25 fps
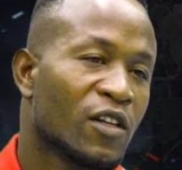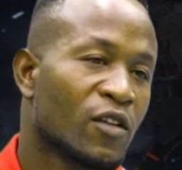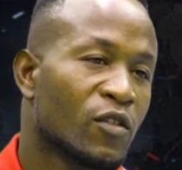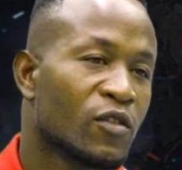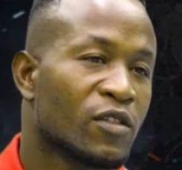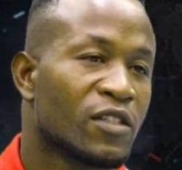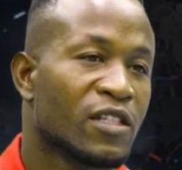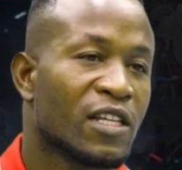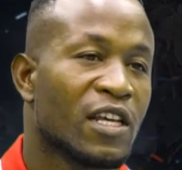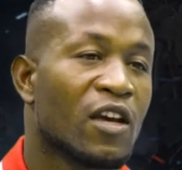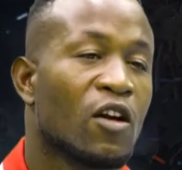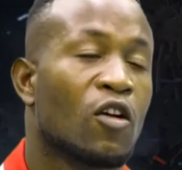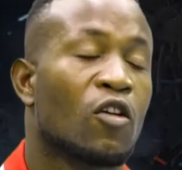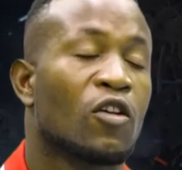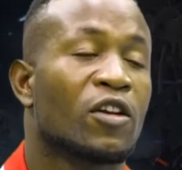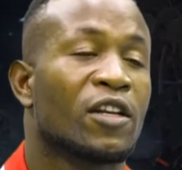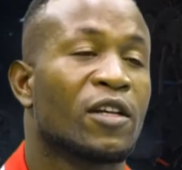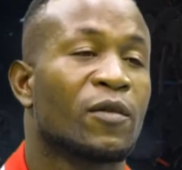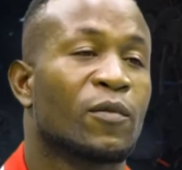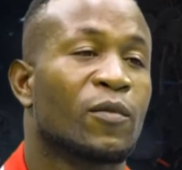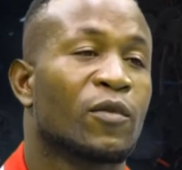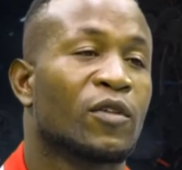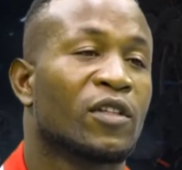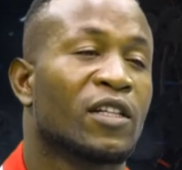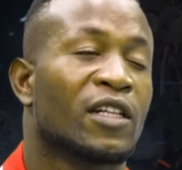não sei onde
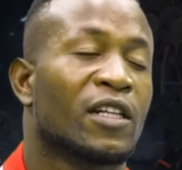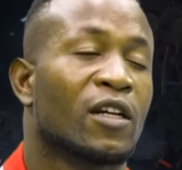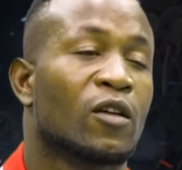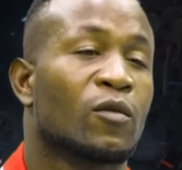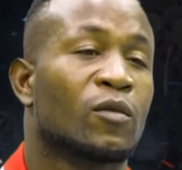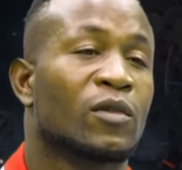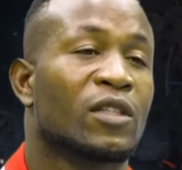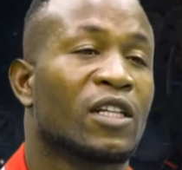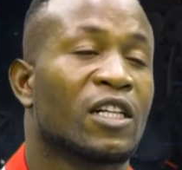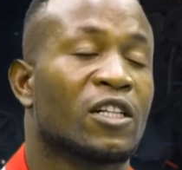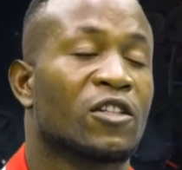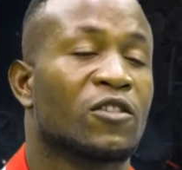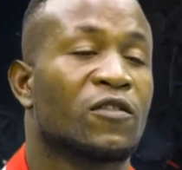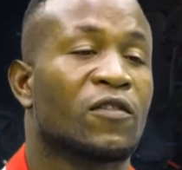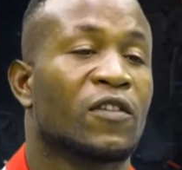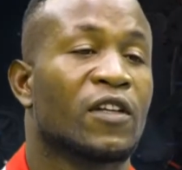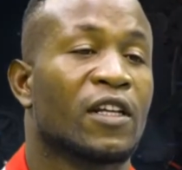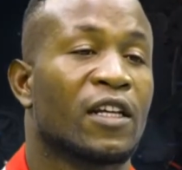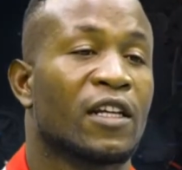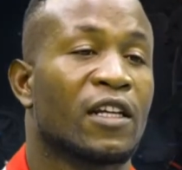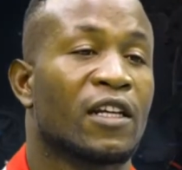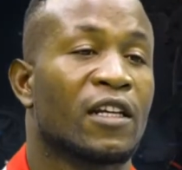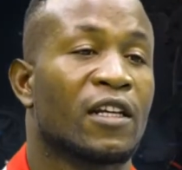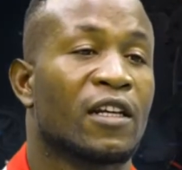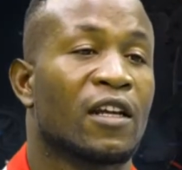poderão me
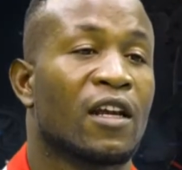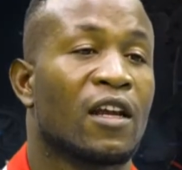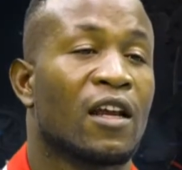transferir.